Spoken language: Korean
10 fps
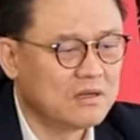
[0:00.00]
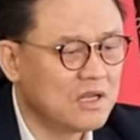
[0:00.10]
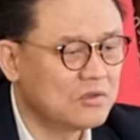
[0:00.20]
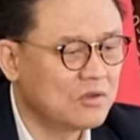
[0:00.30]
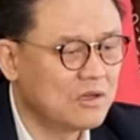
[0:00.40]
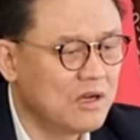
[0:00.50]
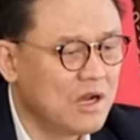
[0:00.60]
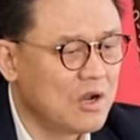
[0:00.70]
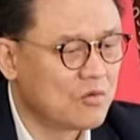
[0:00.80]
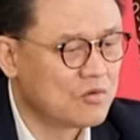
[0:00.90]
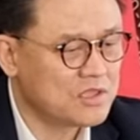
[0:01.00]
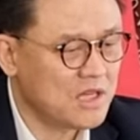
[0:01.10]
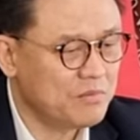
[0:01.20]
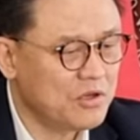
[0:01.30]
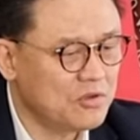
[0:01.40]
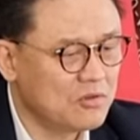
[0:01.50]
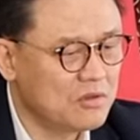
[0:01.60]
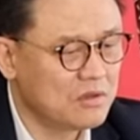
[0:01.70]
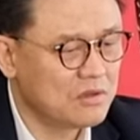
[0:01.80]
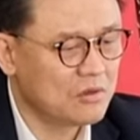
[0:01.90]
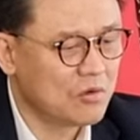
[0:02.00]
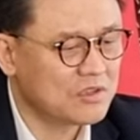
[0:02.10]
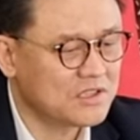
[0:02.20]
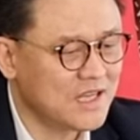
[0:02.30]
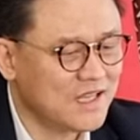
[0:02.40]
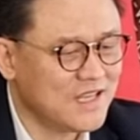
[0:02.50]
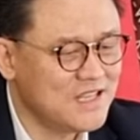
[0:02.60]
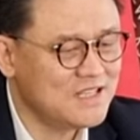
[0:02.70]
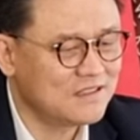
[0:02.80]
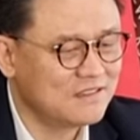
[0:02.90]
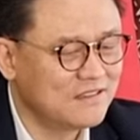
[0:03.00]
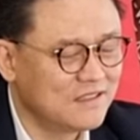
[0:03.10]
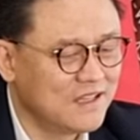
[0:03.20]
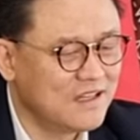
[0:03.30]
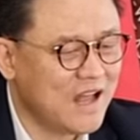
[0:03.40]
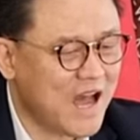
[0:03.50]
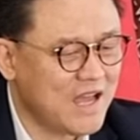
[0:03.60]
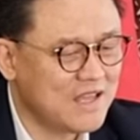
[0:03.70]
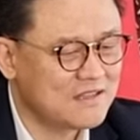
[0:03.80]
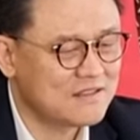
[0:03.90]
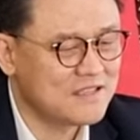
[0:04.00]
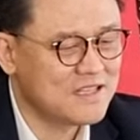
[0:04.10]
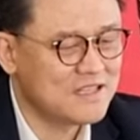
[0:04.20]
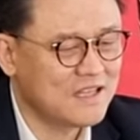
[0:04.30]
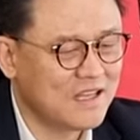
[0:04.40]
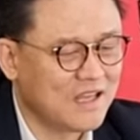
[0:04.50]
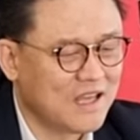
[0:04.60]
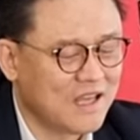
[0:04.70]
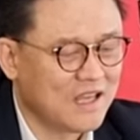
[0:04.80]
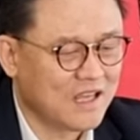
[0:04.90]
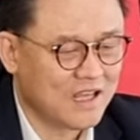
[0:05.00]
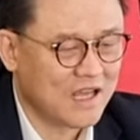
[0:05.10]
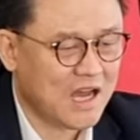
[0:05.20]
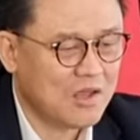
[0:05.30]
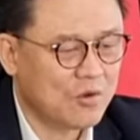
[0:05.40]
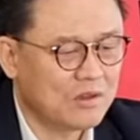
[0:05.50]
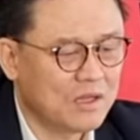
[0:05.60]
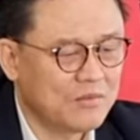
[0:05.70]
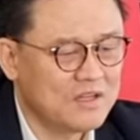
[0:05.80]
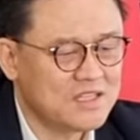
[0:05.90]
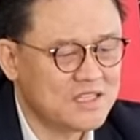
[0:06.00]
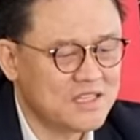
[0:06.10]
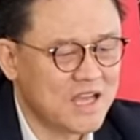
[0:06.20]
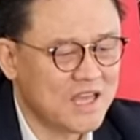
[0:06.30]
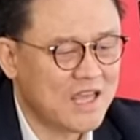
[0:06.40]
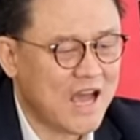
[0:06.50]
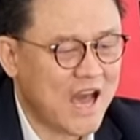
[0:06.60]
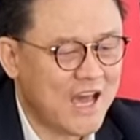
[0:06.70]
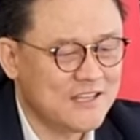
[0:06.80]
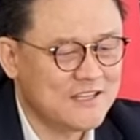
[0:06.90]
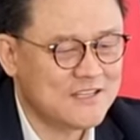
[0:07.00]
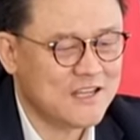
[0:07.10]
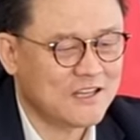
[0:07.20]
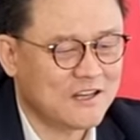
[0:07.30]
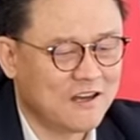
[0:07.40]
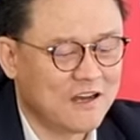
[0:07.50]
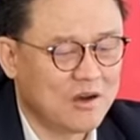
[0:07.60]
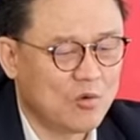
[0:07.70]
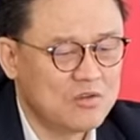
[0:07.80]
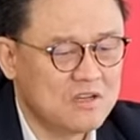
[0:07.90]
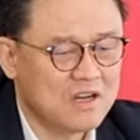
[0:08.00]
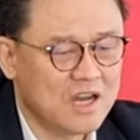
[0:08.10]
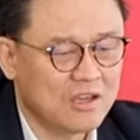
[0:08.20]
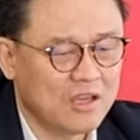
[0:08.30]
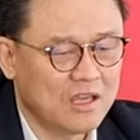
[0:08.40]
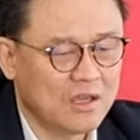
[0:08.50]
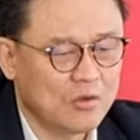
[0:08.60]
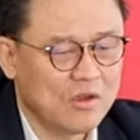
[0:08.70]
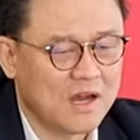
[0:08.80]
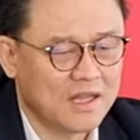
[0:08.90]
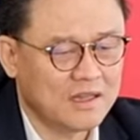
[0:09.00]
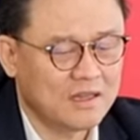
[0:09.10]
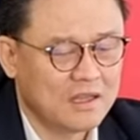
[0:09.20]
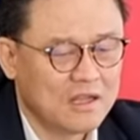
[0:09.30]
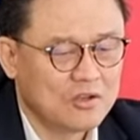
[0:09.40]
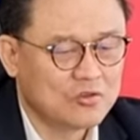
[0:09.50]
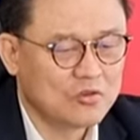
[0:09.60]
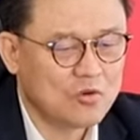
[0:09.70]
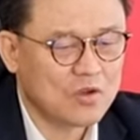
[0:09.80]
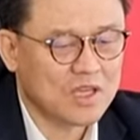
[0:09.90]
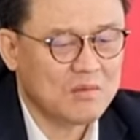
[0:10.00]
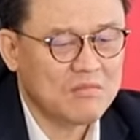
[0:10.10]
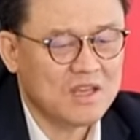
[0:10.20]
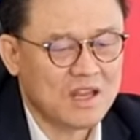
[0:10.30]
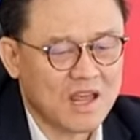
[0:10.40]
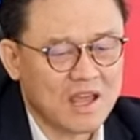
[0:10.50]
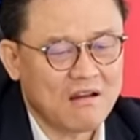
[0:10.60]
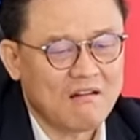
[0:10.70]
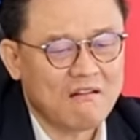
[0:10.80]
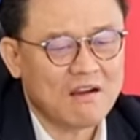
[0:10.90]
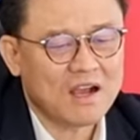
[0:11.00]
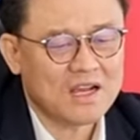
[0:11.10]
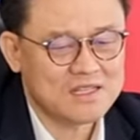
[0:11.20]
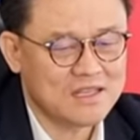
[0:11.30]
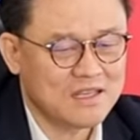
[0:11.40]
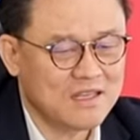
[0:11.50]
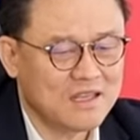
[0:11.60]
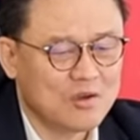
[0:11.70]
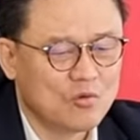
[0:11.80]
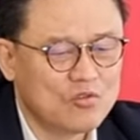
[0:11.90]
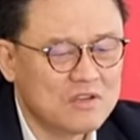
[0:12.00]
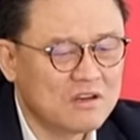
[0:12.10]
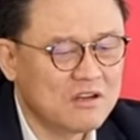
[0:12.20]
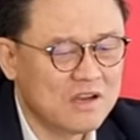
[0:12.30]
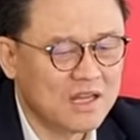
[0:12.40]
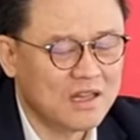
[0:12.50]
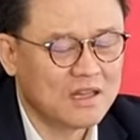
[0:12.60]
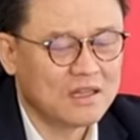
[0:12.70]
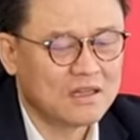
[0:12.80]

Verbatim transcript: 거래소를 국제 표준 녹색 인증인 ISGC, IOWGCA, IGC에 따라 운영하기 위한 중국 인민은행 허가까지 운영을 위한